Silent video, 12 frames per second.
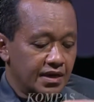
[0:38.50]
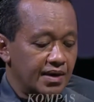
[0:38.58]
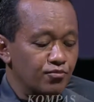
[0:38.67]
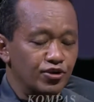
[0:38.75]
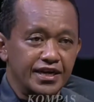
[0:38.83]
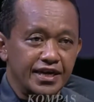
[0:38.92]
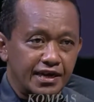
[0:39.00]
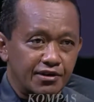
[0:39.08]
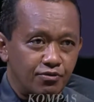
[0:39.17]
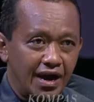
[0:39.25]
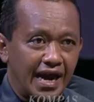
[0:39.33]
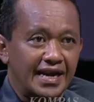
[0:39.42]
Kemudian yang
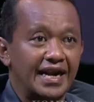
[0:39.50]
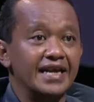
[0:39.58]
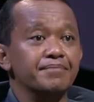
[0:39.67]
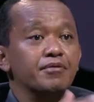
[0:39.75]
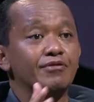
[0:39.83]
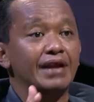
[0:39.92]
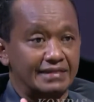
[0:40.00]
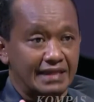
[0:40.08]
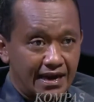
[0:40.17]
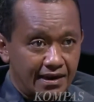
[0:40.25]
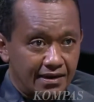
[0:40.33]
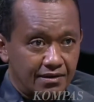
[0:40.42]
kedua adalah yang baru
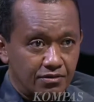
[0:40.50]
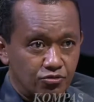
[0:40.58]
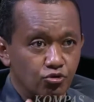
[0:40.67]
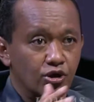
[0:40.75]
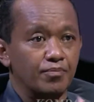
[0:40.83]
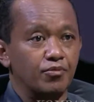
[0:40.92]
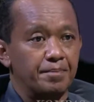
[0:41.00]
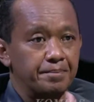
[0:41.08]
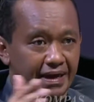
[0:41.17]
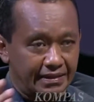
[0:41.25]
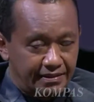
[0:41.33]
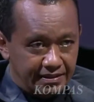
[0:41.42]
datang Pendatang
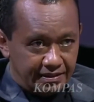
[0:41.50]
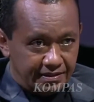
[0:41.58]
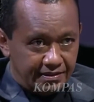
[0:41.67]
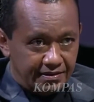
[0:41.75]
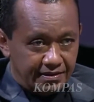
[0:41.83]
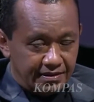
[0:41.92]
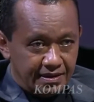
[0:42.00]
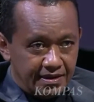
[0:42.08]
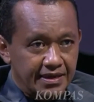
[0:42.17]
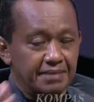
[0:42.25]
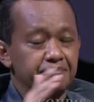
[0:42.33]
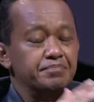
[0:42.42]
2004. Ya?
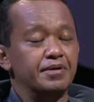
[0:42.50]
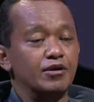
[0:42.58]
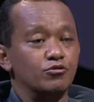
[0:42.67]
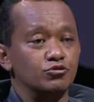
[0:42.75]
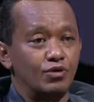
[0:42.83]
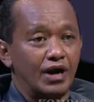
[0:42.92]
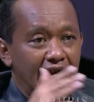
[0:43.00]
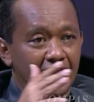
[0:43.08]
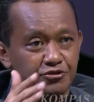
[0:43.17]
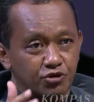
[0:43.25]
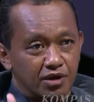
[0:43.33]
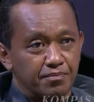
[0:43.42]
Yang berikut juga
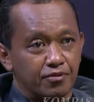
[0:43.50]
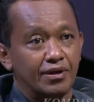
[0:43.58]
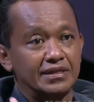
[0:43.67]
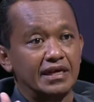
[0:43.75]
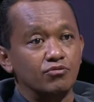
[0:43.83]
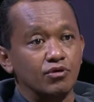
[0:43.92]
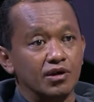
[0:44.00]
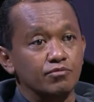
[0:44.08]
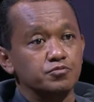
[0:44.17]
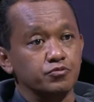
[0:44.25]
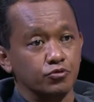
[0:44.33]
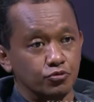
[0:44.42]
adalah juga yang baru datang
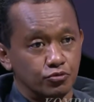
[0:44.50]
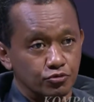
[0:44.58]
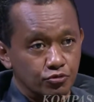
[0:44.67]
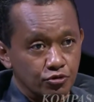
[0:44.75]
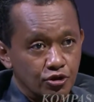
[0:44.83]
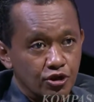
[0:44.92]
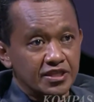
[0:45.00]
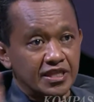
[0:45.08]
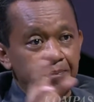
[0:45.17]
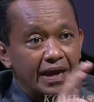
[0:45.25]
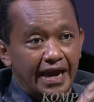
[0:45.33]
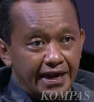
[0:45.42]
2010.
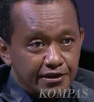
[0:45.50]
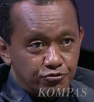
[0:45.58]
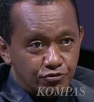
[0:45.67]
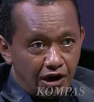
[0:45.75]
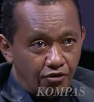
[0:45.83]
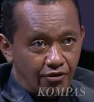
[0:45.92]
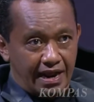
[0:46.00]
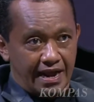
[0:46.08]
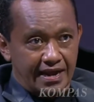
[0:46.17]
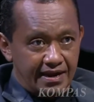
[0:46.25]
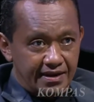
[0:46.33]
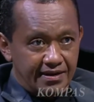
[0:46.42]
Tapi ada juga
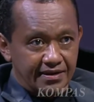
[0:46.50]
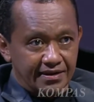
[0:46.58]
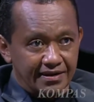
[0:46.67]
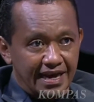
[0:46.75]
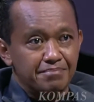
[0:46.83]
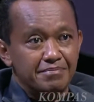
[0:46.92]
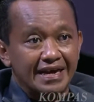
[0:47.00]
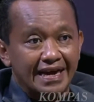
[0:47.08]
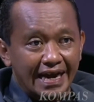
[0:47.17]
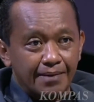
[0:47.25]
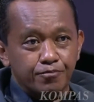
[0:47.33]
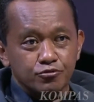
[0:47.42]
orang yang
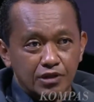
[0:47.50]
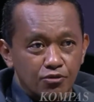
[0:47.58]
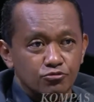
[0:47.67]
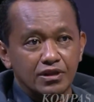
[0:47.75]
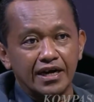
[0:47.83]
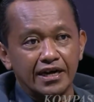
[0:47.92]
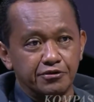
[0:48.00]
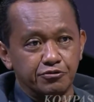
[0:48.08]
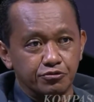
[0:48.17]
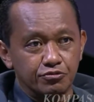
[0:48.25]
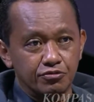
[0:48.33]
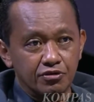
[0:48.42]
menggarap hutang-hutang
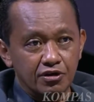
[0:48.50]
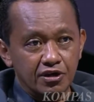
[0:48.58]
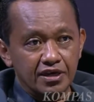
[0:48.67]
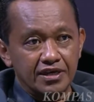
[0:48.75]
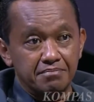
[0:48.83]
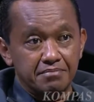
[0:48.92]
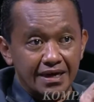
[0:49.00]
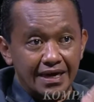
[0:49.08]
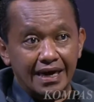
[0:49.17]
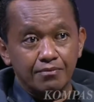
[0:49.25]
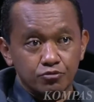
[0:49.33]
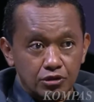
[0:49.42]
lindung, yang
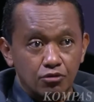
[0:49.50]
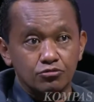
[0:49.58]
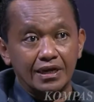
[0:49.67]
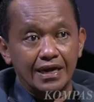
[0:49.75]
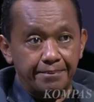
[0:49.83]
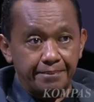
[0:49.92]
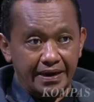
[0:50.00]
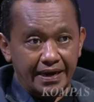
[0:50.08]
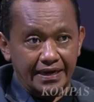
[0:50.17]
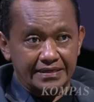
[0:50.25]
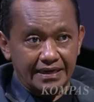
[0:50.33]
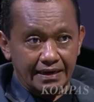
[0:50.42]
menggarap hutang-hutang
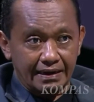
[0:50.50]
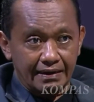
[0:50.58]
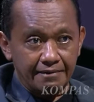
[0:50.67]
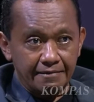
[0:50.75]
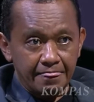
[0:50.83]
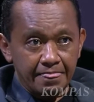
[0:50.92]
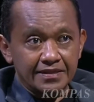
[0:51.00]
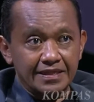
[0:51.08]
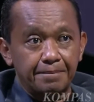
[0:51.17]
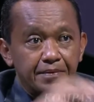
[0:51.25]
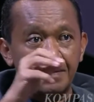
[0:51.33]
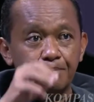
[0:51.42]
HPK di sana,
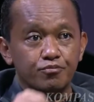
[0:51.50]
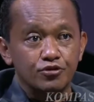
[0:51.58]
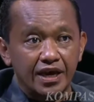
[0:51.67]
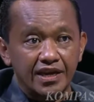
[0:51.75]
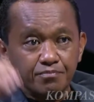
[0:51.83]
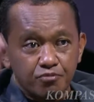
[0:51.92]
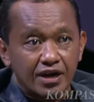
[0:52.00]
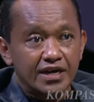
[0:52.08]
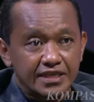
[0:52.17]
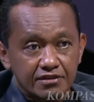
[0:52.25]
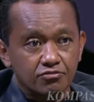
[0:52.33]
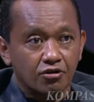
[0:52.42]
tapi yang punya ini bukan
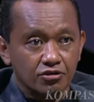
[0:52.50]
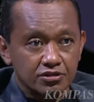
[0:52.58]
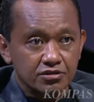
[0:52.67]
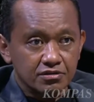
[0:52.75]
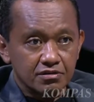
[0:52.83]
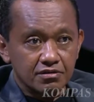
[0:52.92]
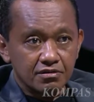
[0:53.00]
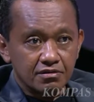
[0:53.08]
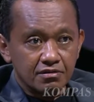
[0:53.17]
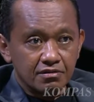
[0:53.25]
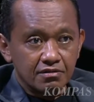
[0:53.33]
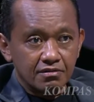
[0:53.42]
di situ, Ros.
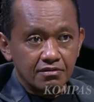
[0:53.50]
Hmm.